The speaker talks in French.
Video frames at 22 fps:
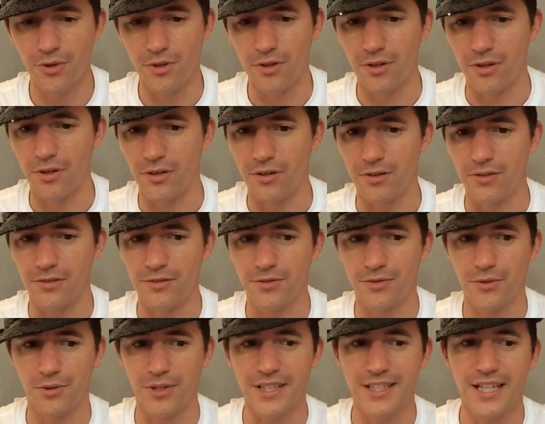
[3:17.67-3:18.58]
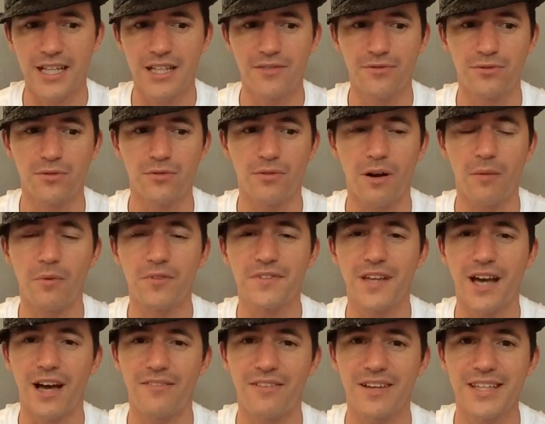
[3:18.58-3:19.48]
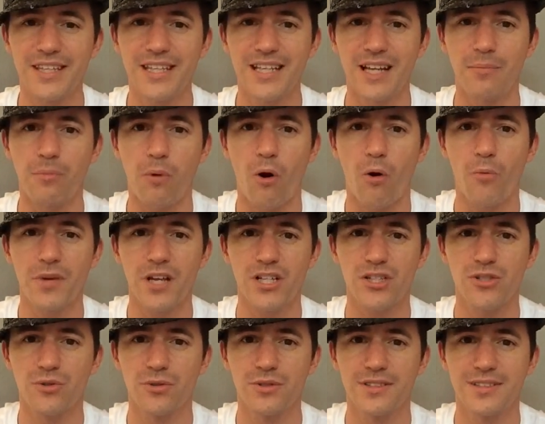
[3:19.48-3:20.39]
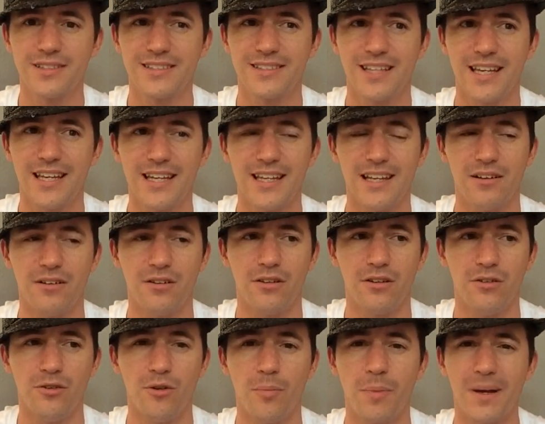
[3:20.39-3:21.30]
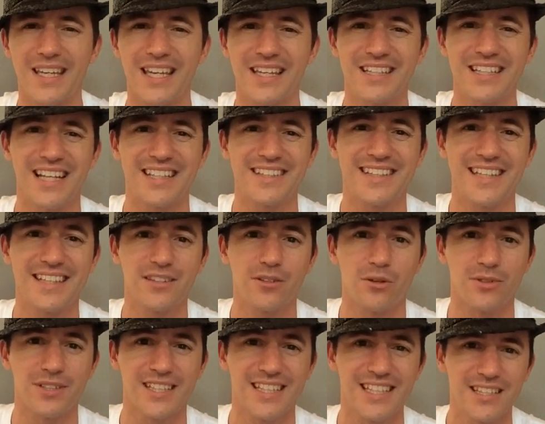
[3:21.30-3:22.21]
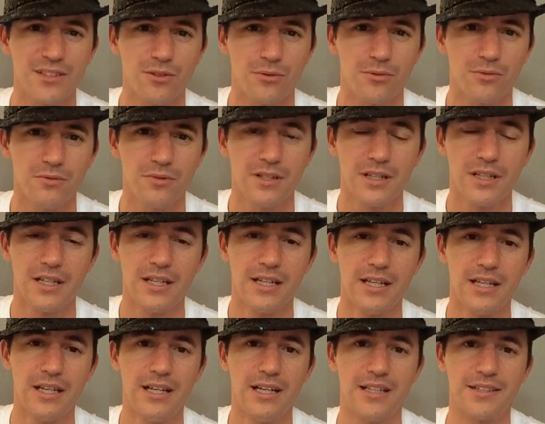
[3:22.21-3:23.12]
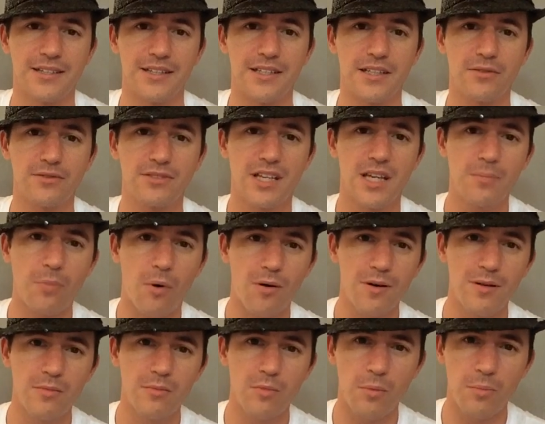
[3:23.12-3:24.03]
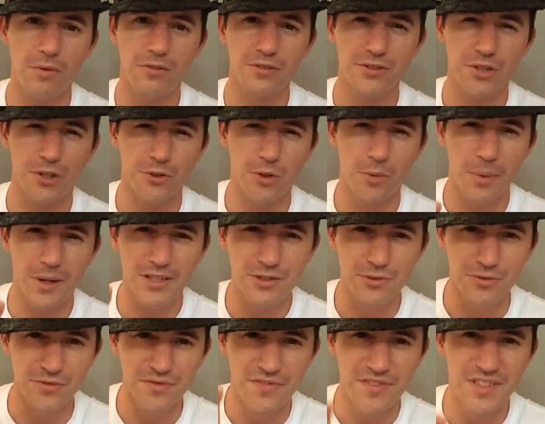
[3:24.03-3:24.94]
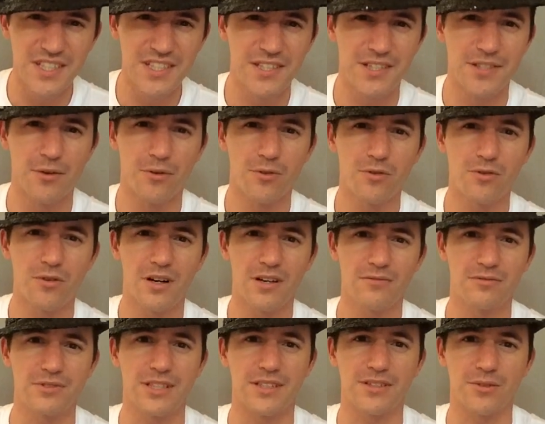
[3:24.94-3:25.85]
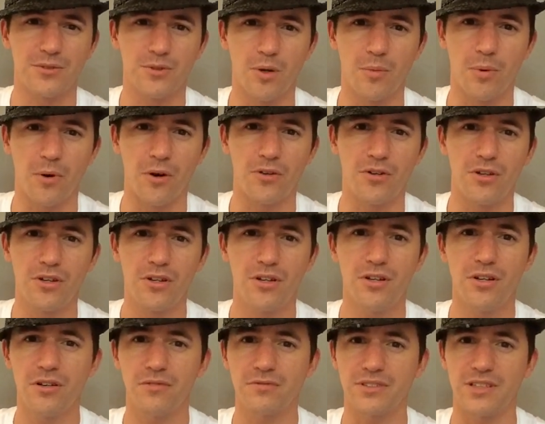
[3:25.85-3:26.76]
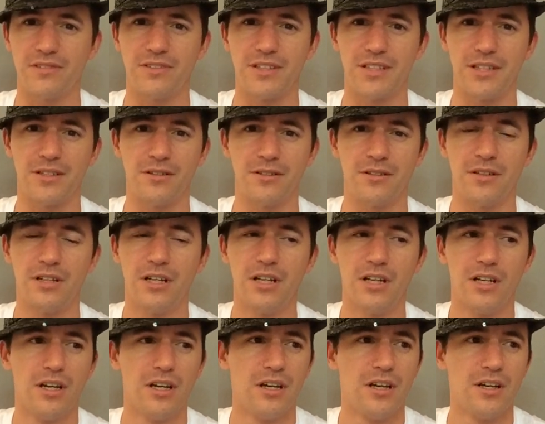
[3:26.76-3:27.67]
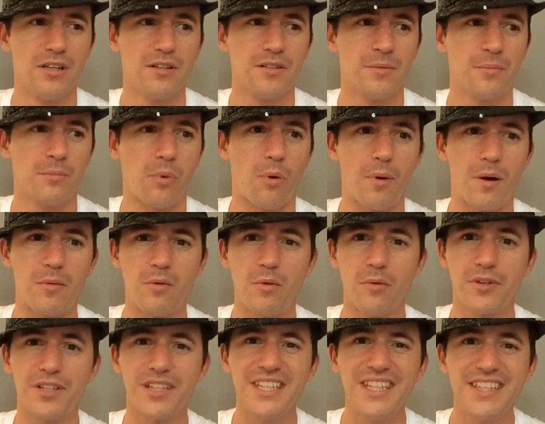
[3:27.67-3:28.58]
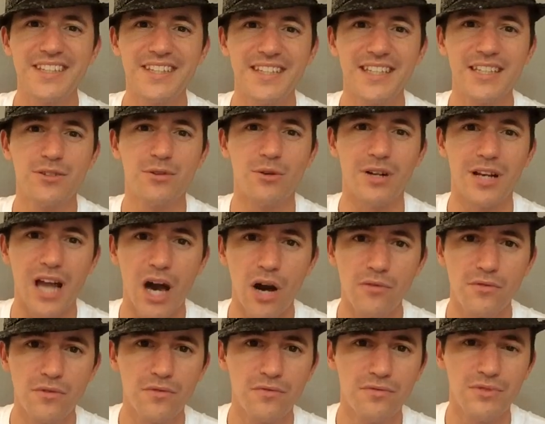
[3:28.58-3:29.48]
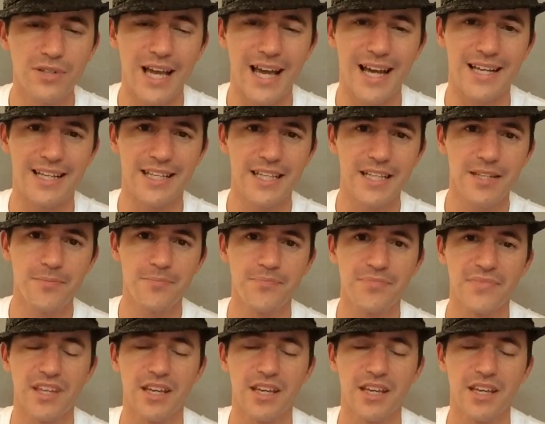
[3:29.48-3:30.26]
euh, sur lesquels il faut vraiment travailler. La première chose c'est euh, ne pas garder la tête dans le guidon. C'est-à-dire vous avez probablement pour votre entreprise une vision, hein. vous êtes entrepreneur, vous avez euh, probablement une idée de là où vous voulez aller.